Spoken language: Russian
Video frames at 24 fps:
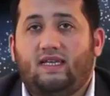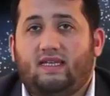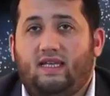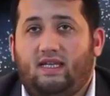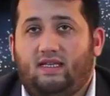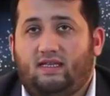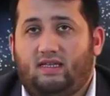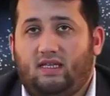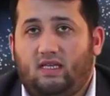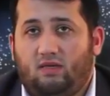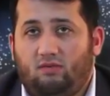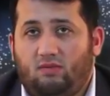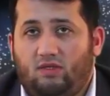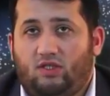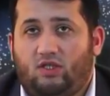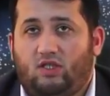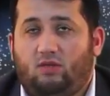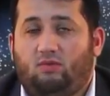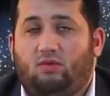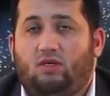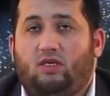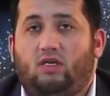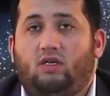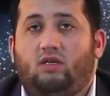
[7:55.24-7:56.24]
на пять
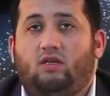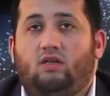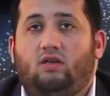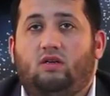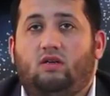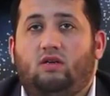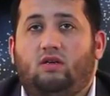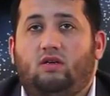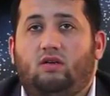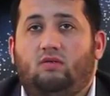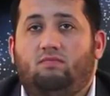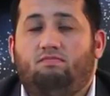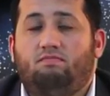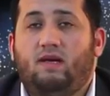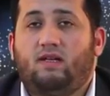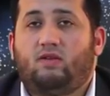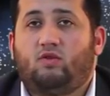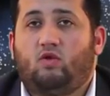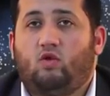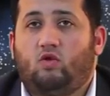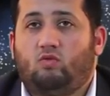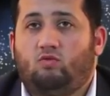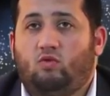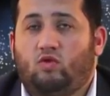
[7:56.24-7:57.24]
харака.
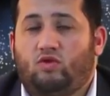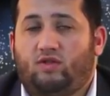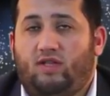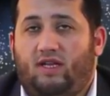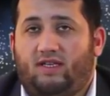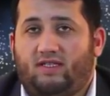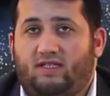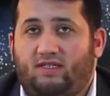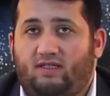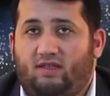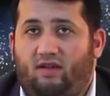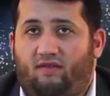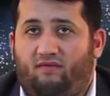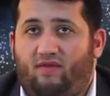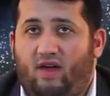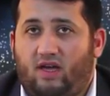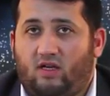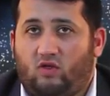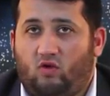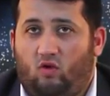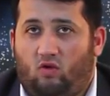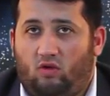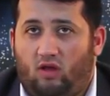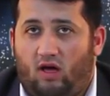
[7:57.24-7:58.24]
Различие между
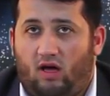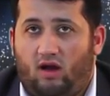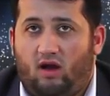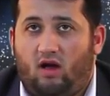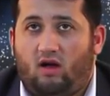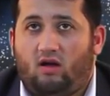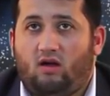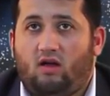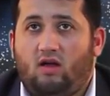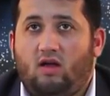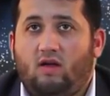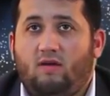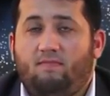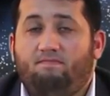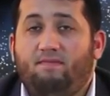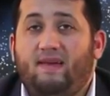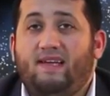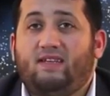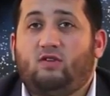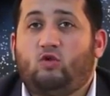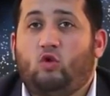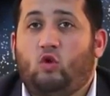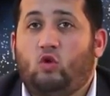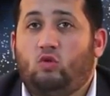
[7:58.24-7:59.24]
меддуль
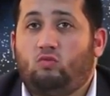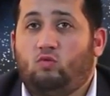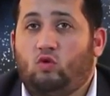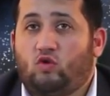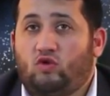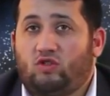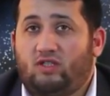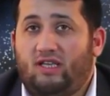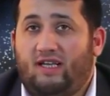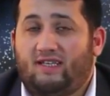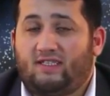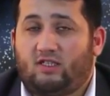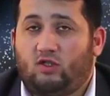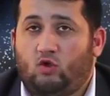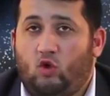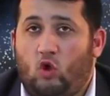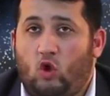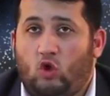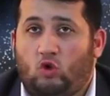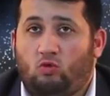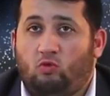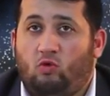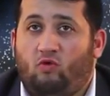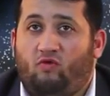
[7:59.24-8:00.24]
муттасль и
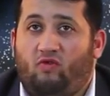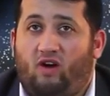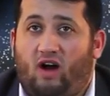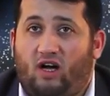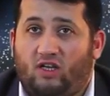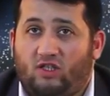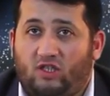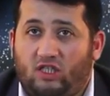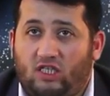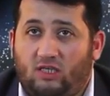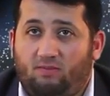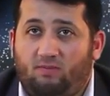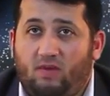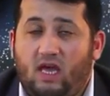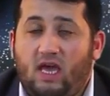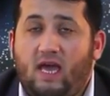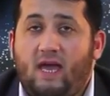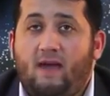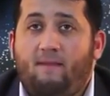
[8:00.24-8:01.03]
меддуль мунфасль